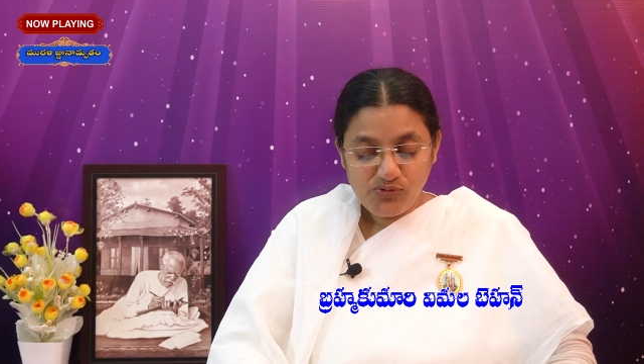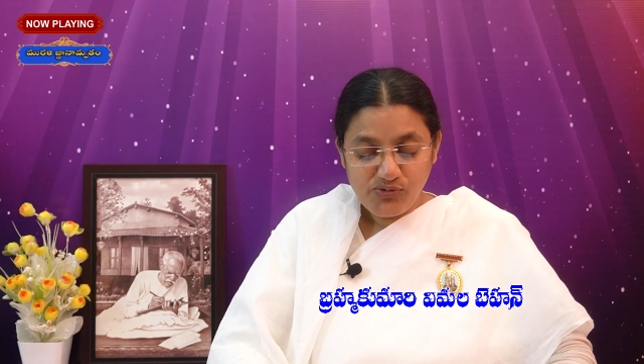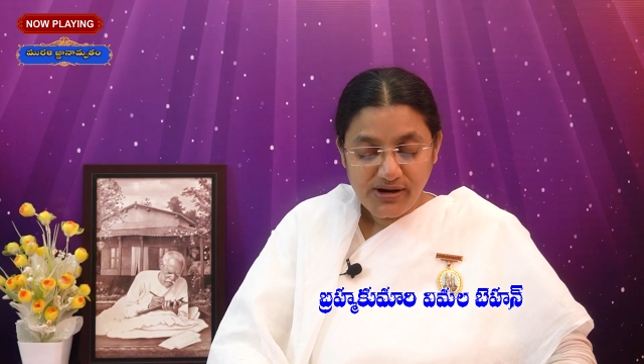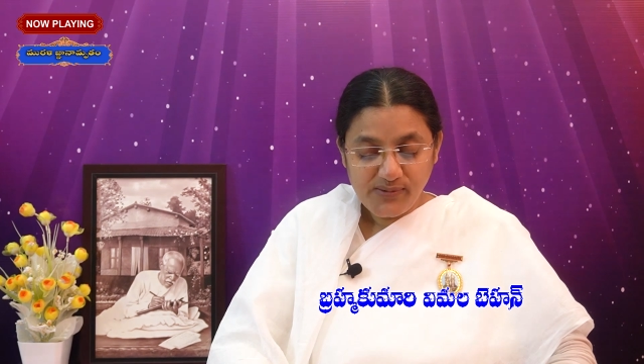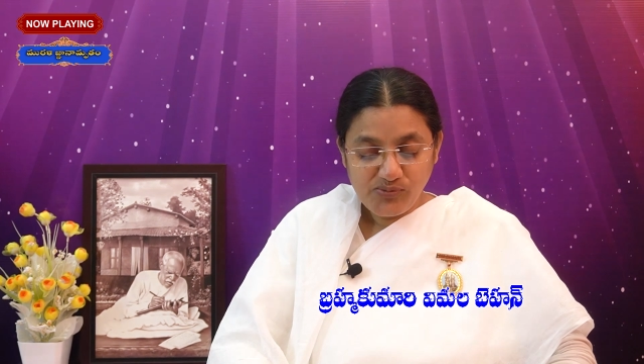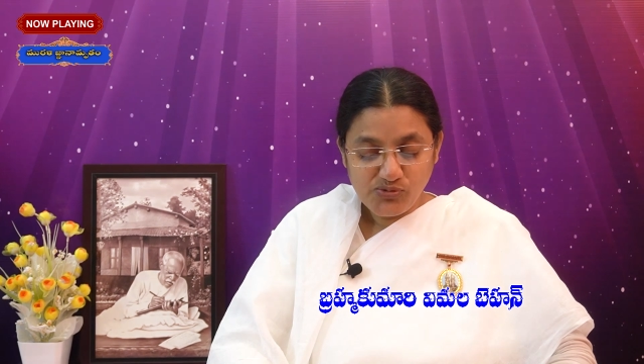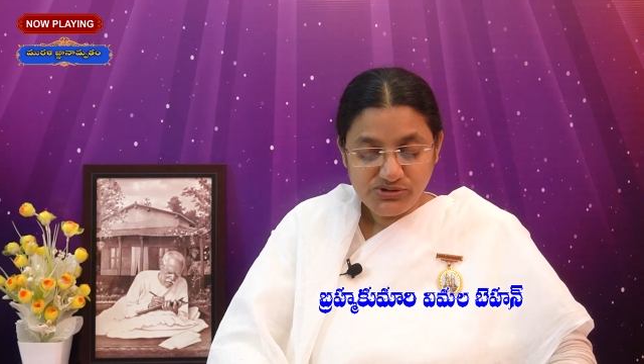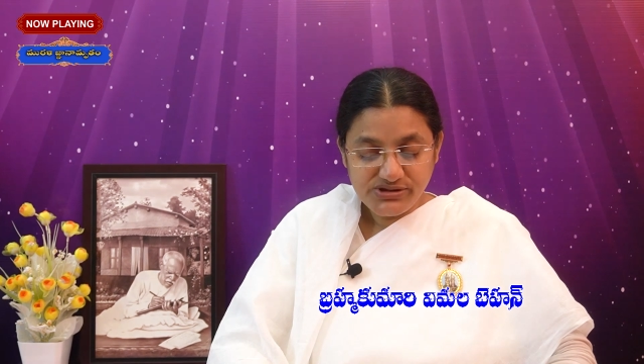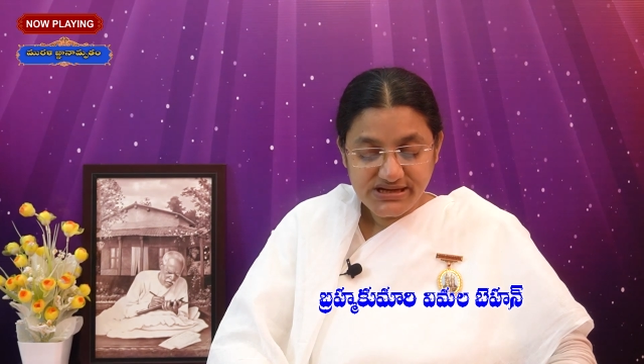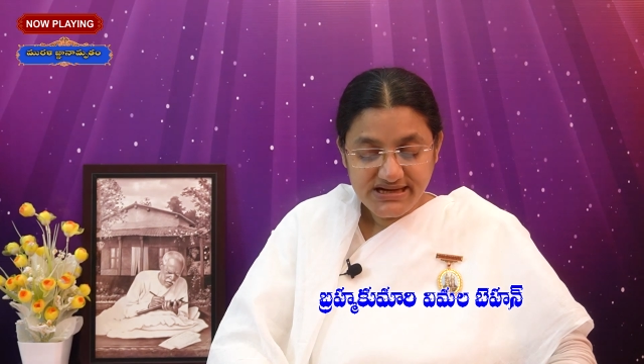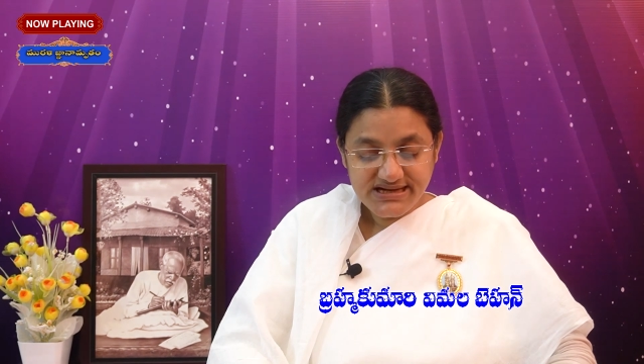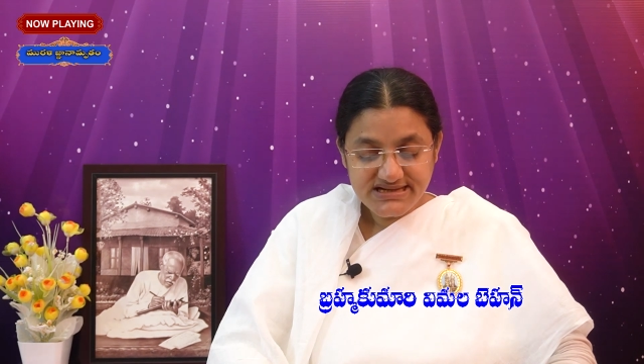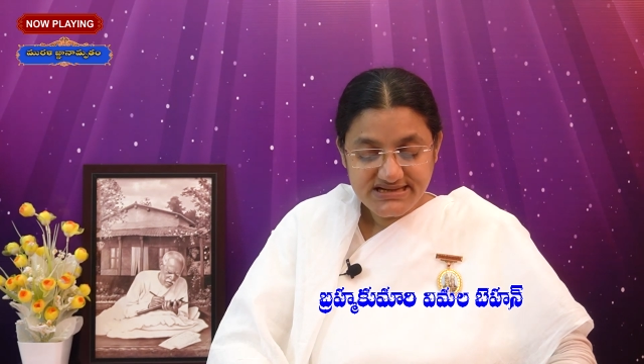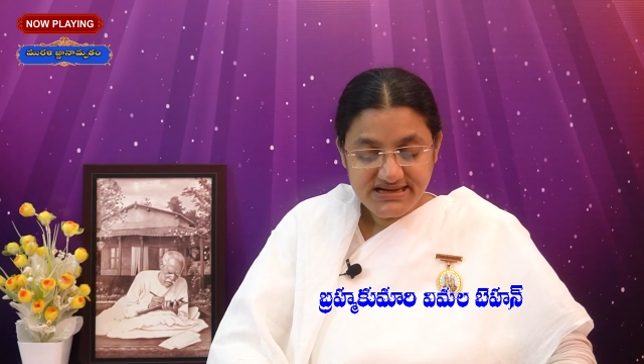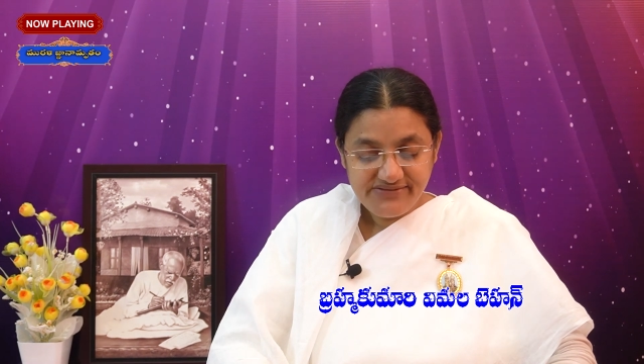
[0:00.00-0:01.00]
కూడా
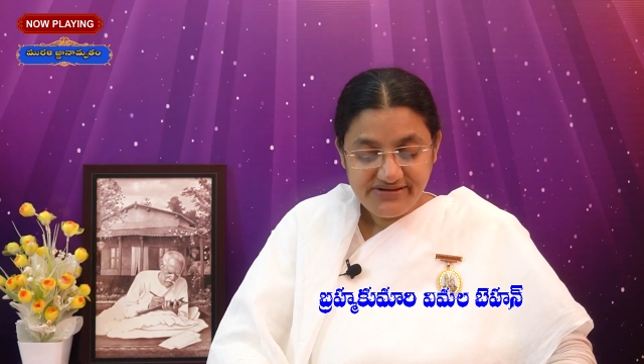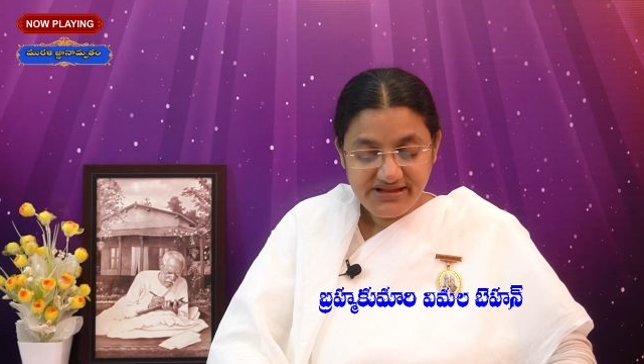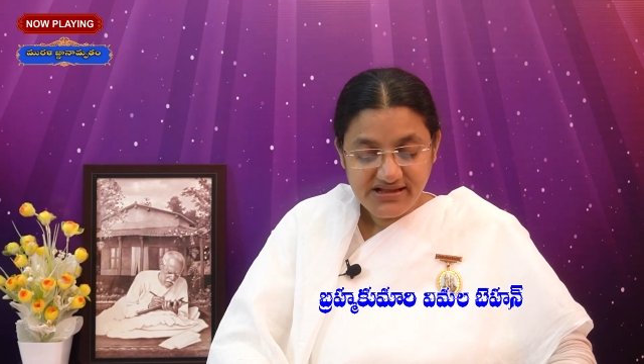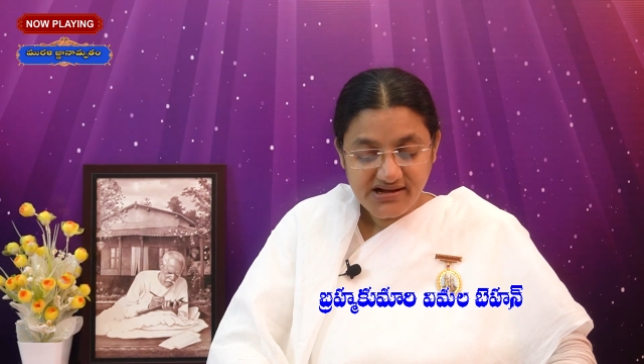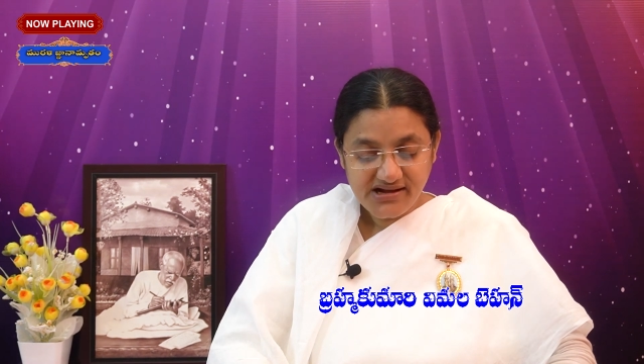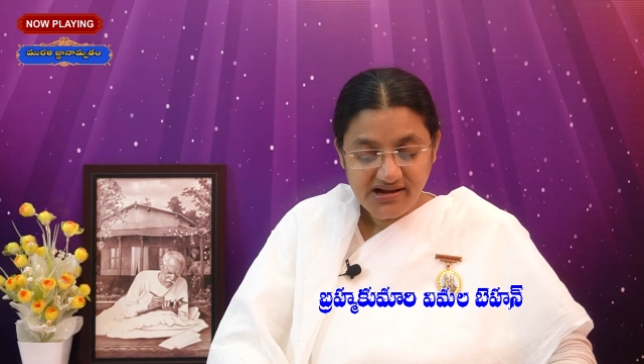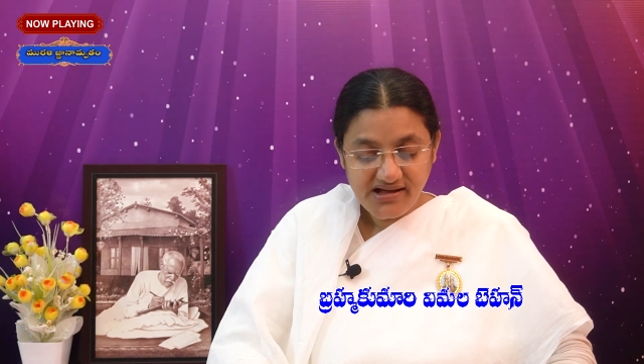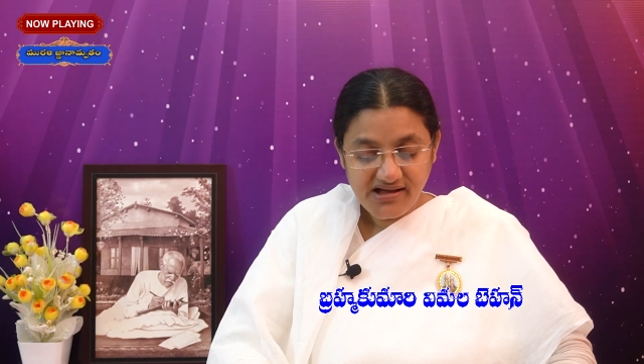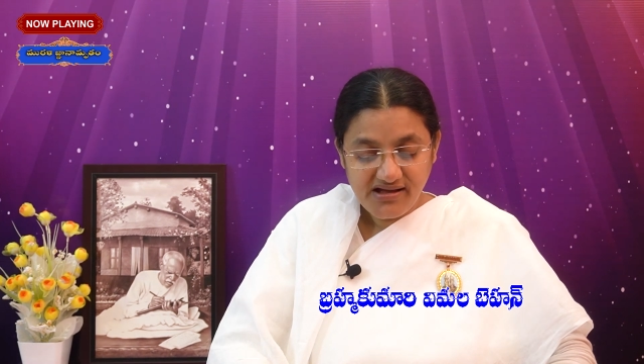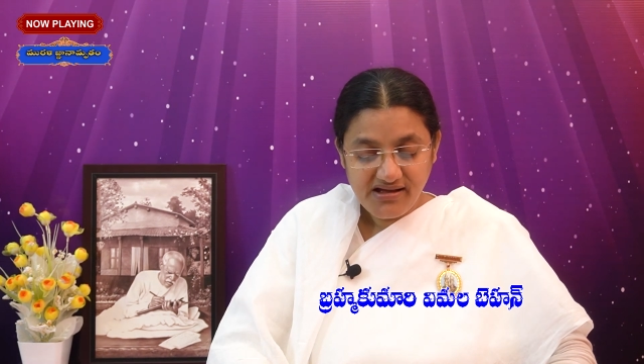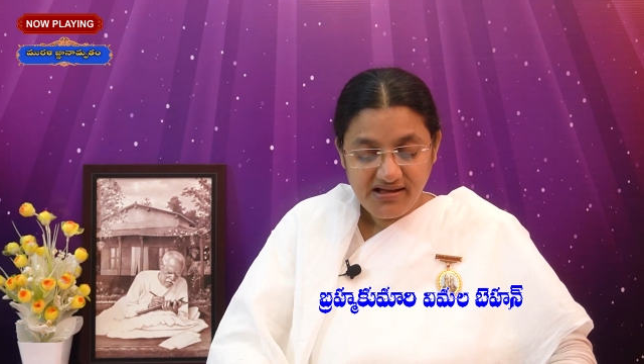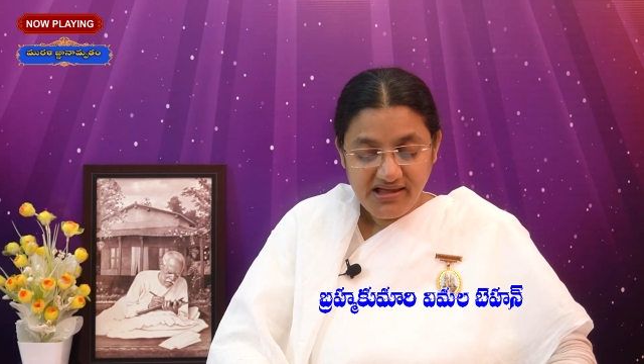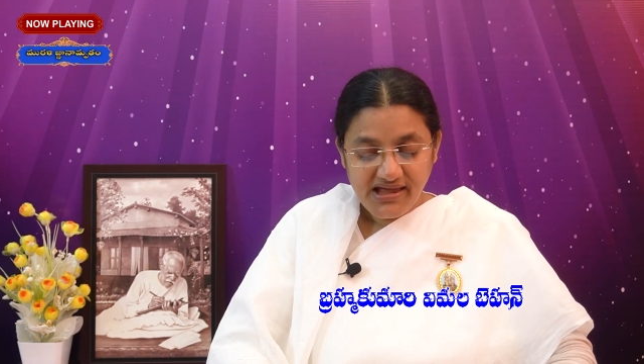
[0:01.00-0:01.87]
ముద్రించే విధంగా